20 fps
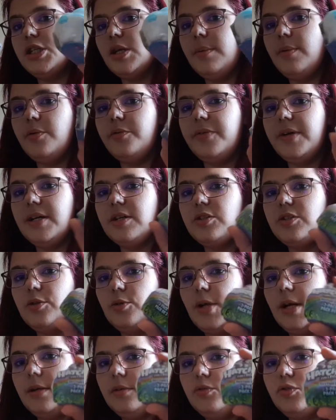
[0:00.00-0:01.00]
jamais ouvert
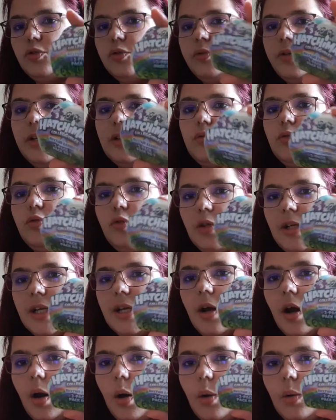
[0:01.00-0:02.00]
celui-là, j'ai ouvert toujours les
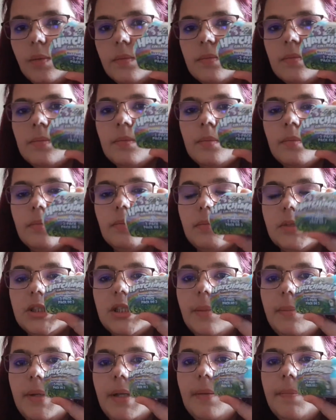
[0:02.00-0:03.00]
grands,
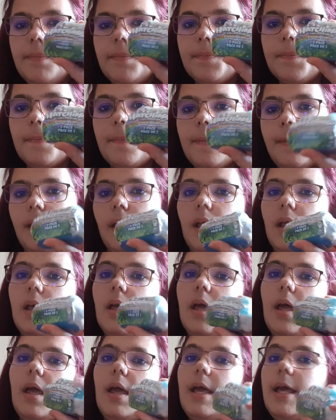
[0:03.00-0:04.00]
jamais,
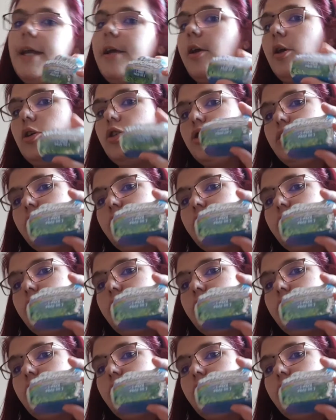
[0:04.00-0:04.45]
et que